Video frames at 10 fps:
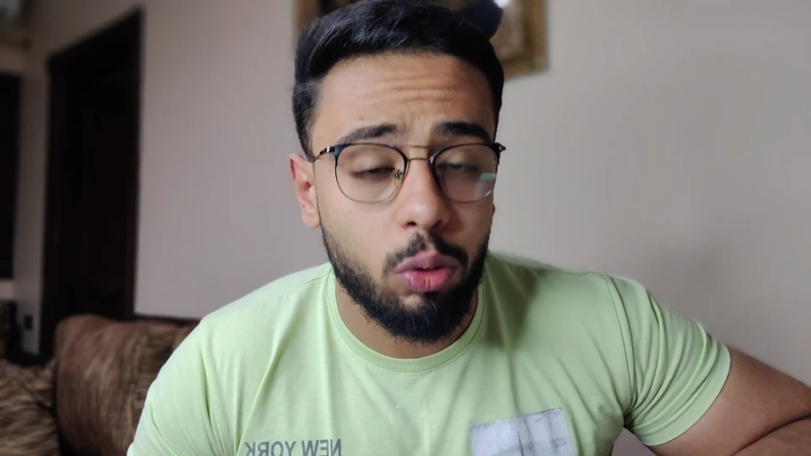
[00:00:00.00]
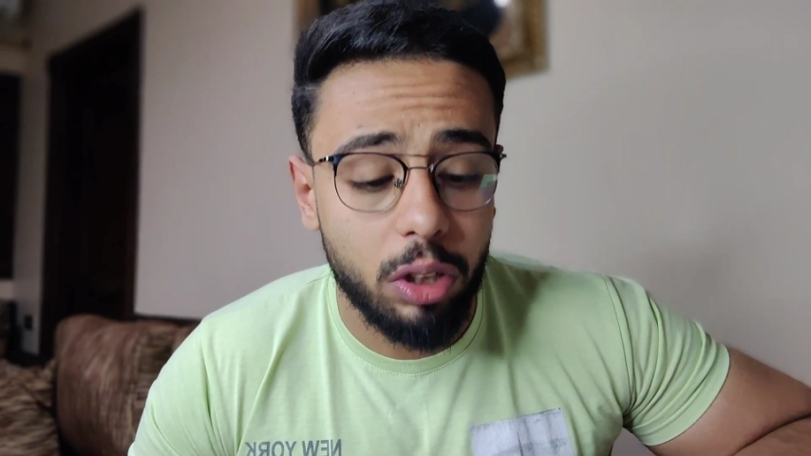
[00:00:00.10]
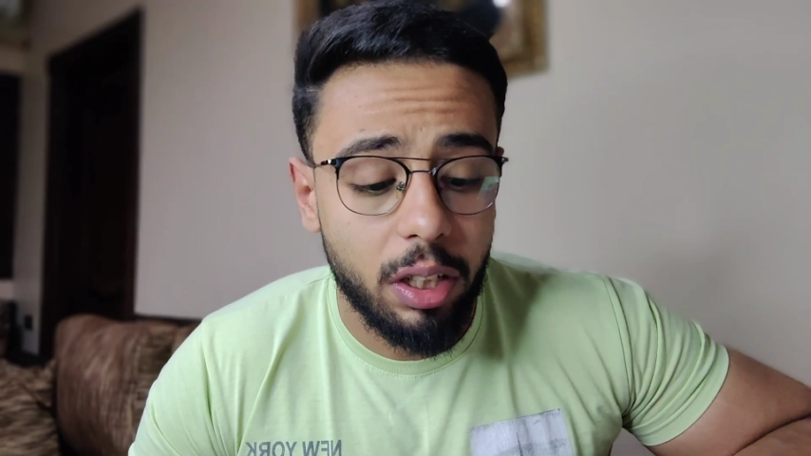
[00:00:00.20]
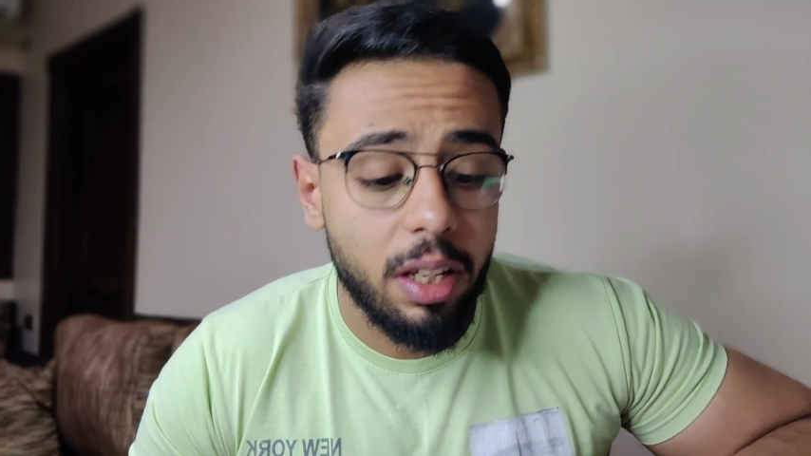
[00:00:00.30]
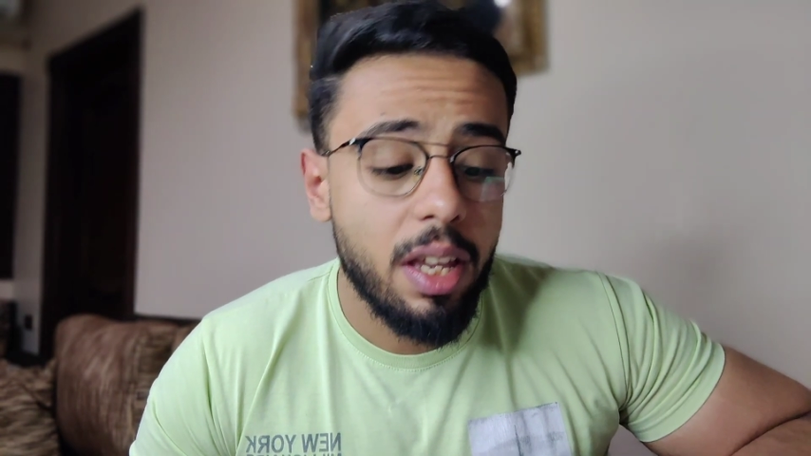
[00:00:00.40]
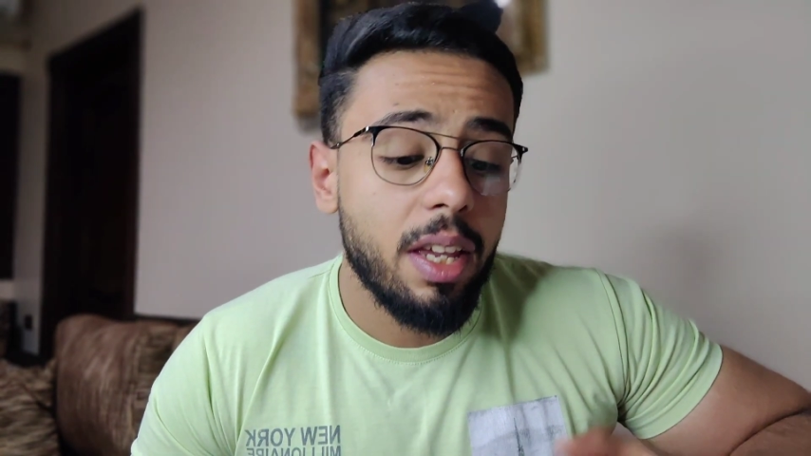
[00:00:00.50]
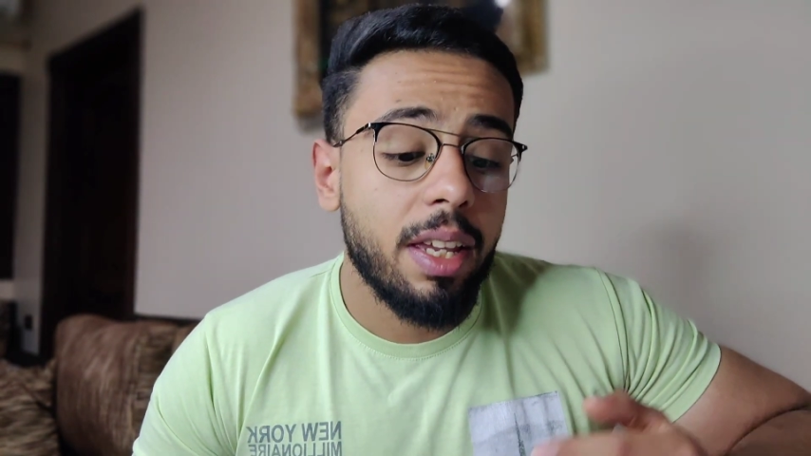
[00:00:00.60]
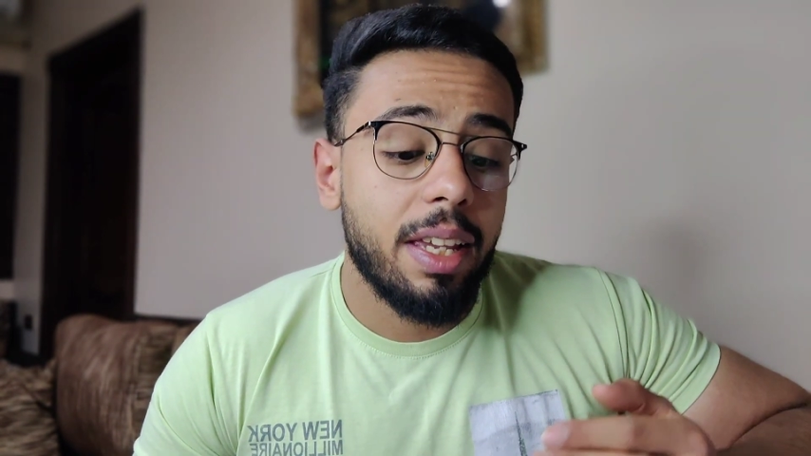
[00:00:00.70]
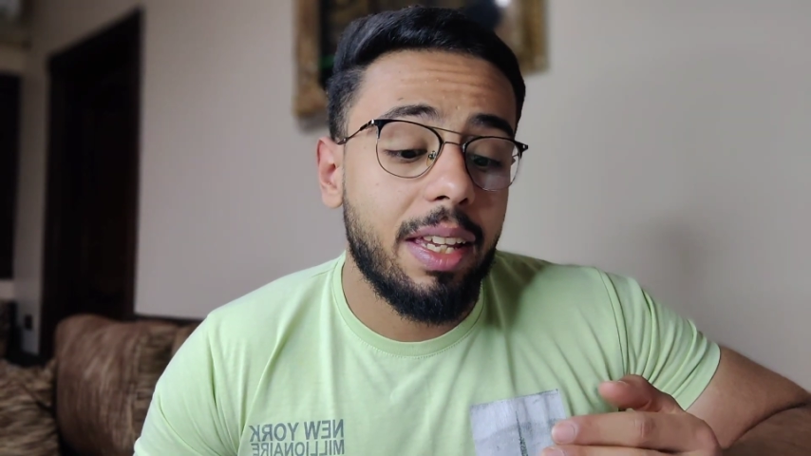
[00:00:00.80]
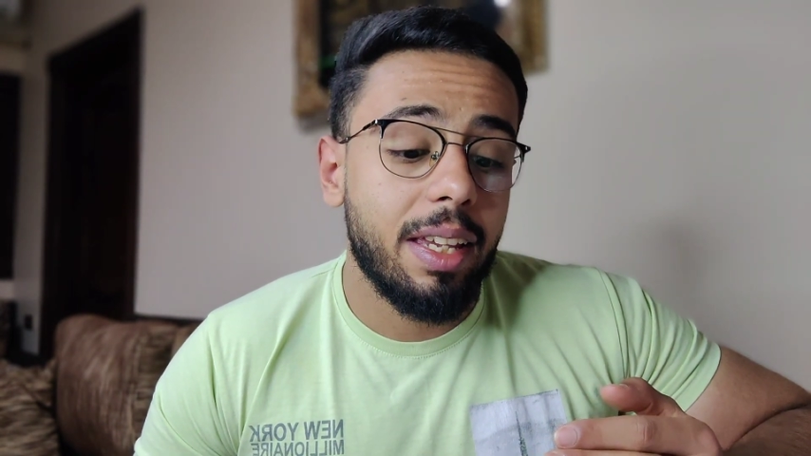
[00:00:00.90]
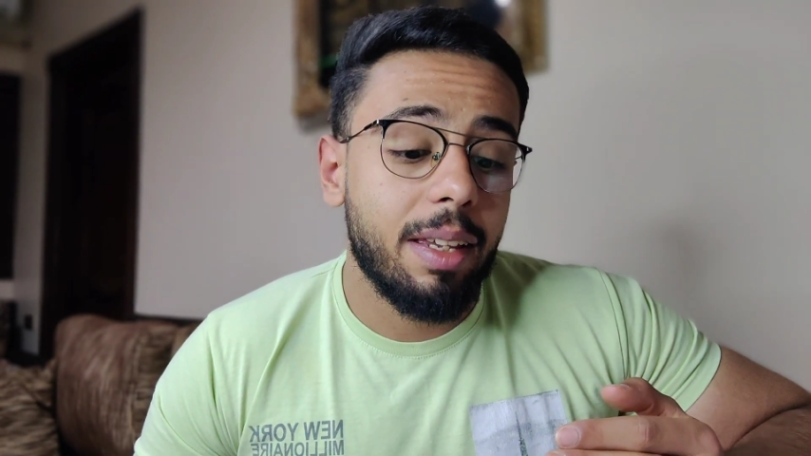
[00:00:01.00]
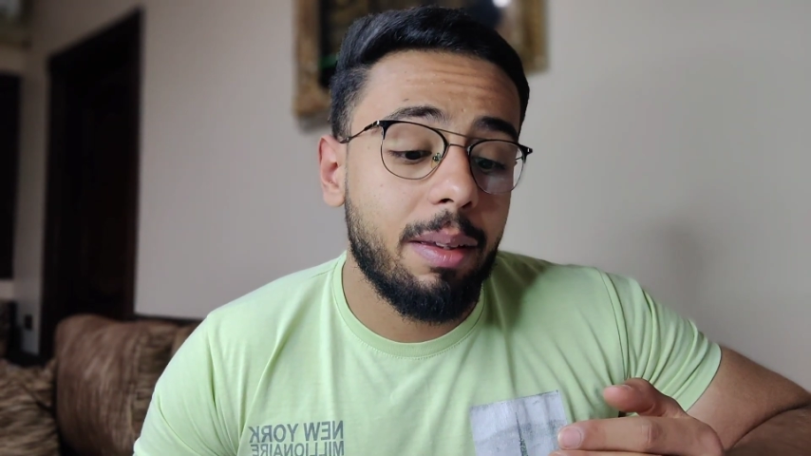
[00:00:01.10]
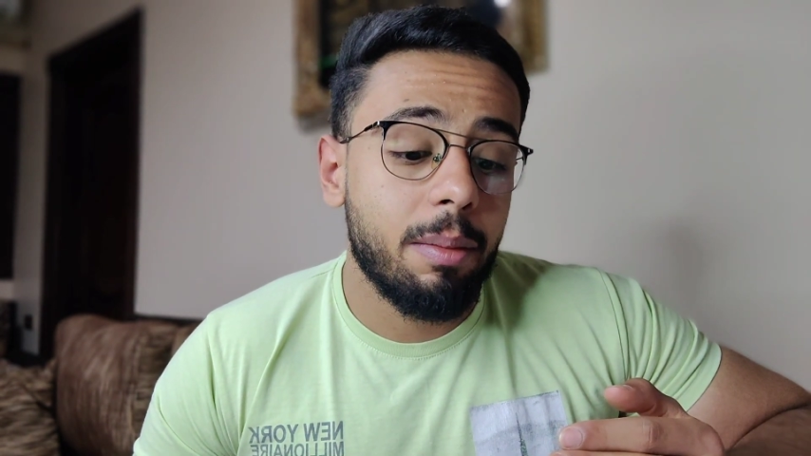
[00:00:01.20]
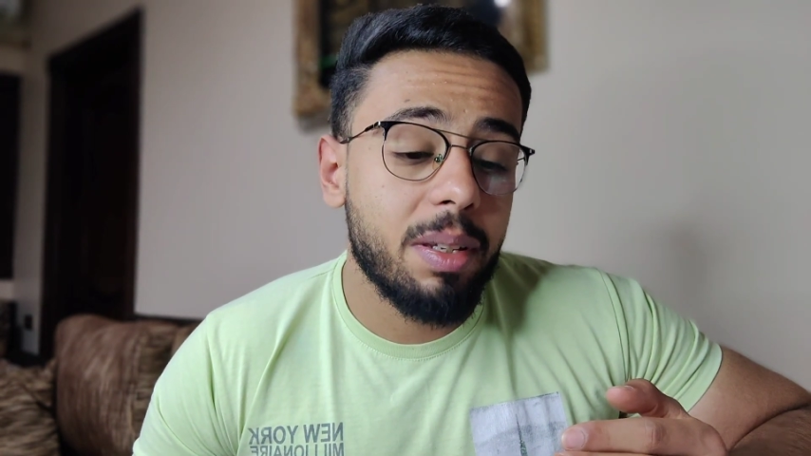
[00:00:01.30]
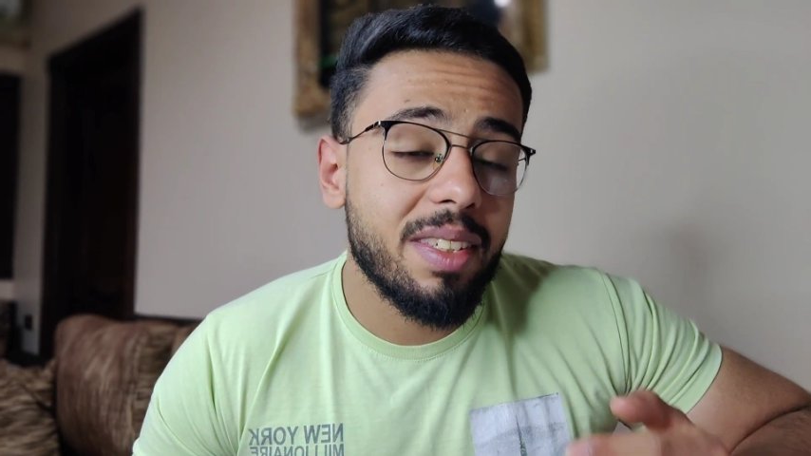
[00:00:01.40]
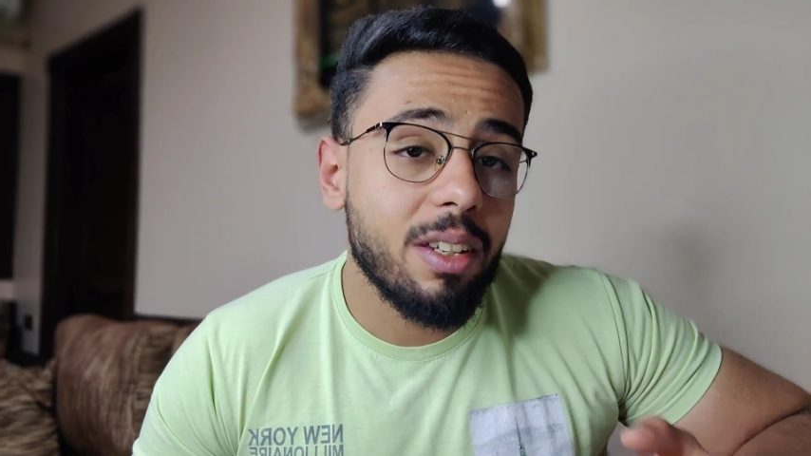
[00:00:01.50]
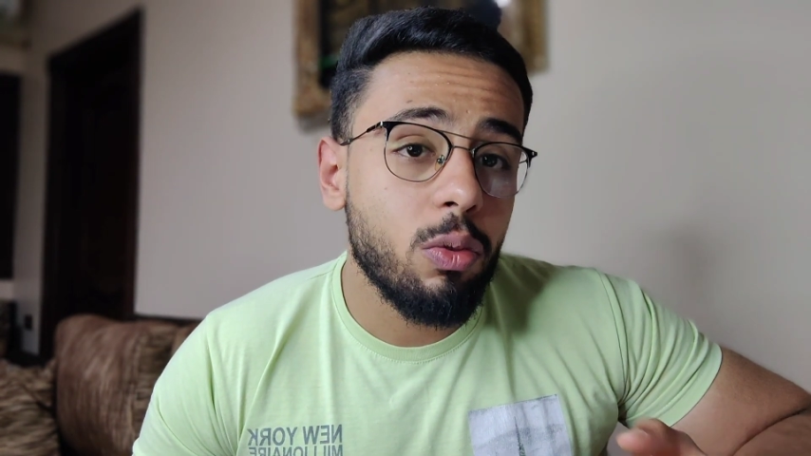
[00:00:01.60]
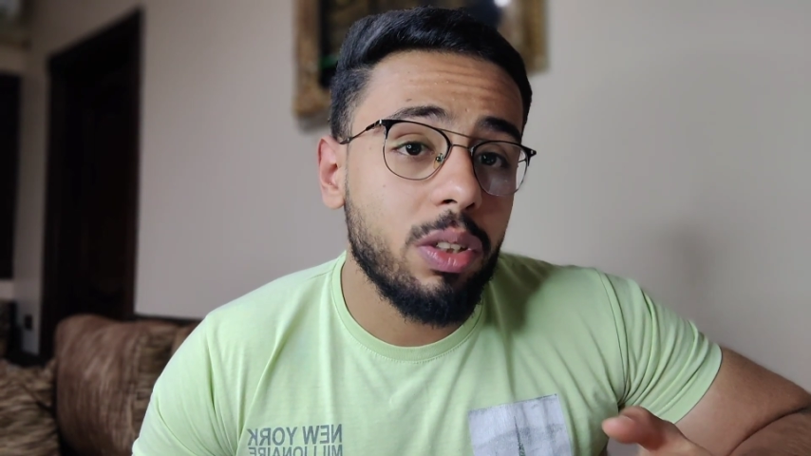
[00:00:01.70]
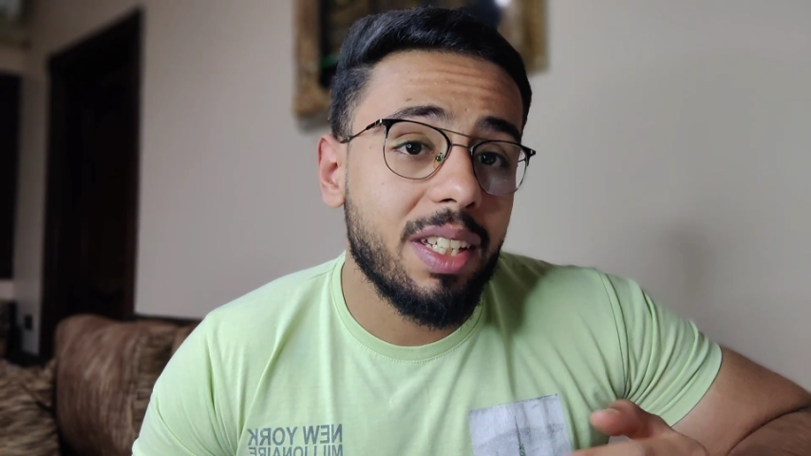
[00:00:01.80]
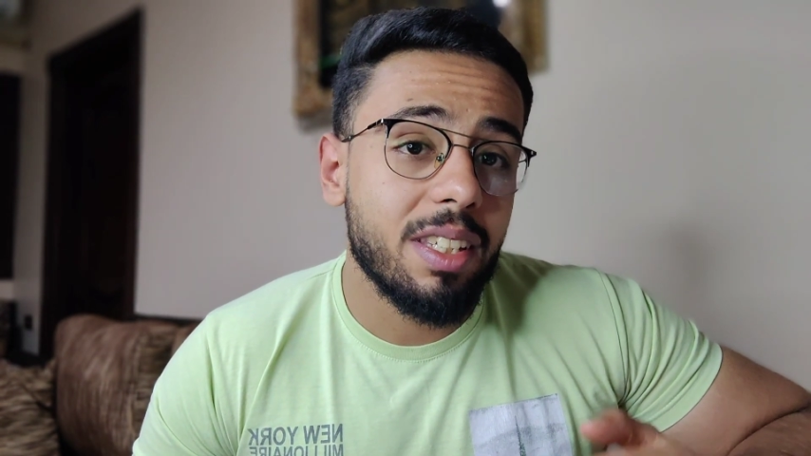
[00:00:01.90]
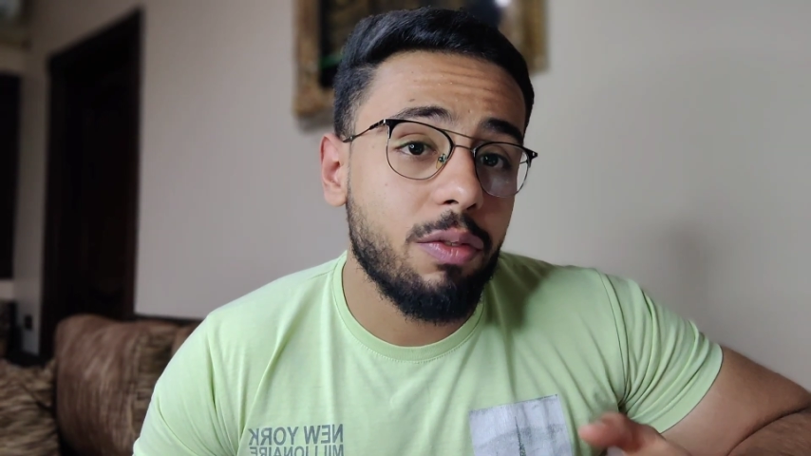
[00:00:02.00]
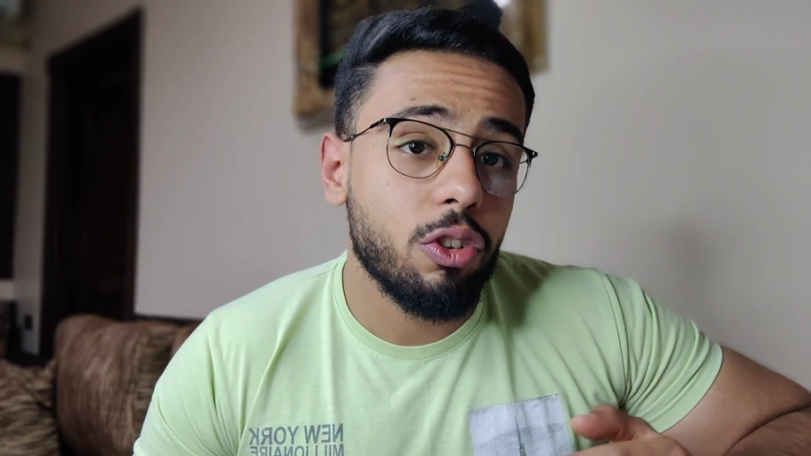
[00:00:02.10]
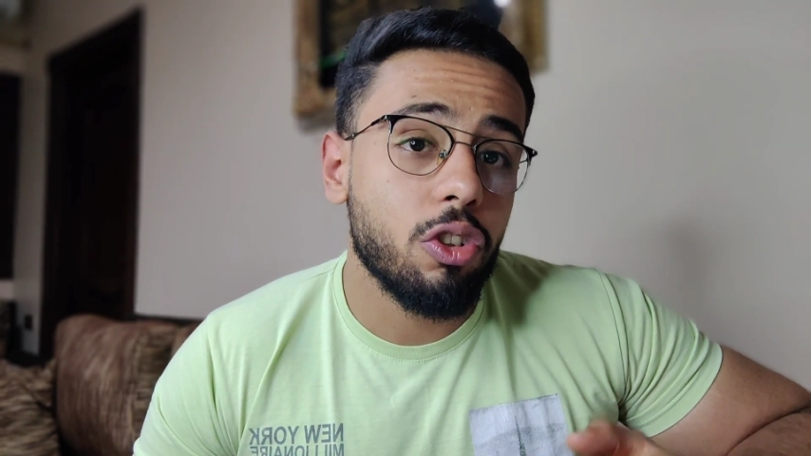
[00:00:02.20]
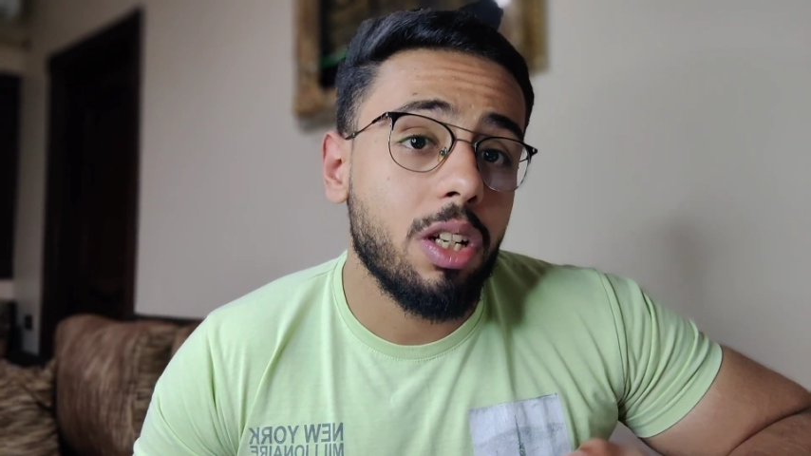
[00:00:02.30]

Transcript: موضعي بيزود كثافة